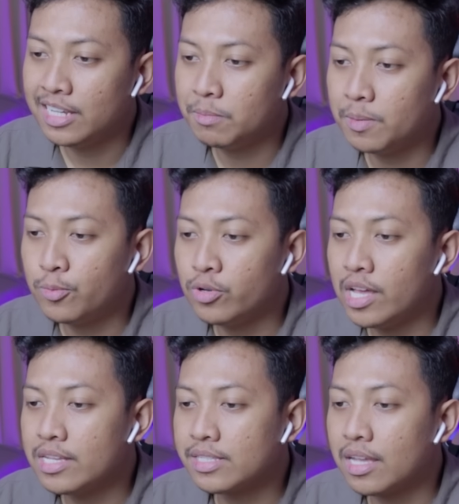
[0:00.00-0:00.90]
ini mah
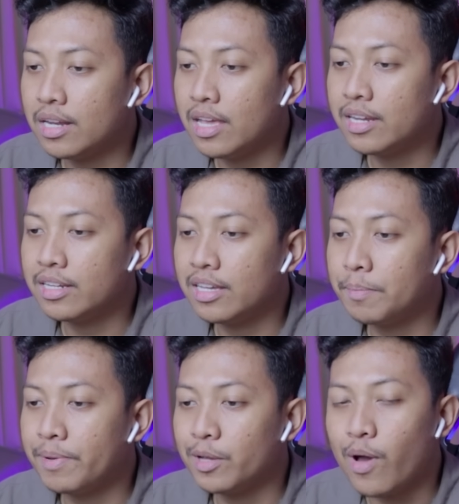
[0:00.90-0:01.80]
pulang sekalian
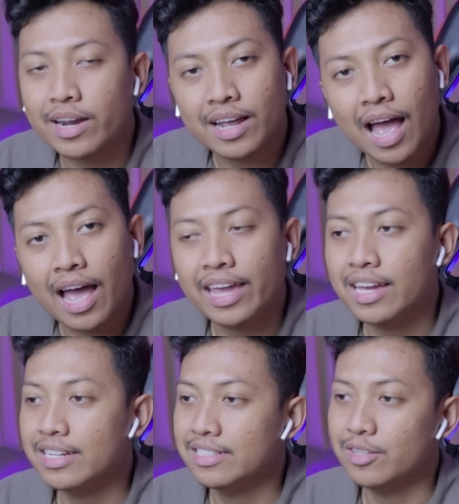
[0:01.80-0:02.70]
ngepreng warga ya
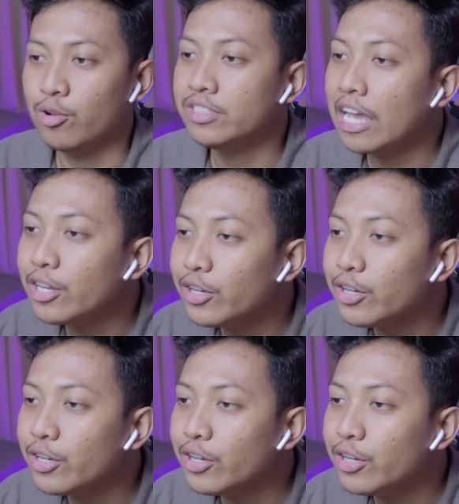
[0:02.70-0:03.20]
kan kocak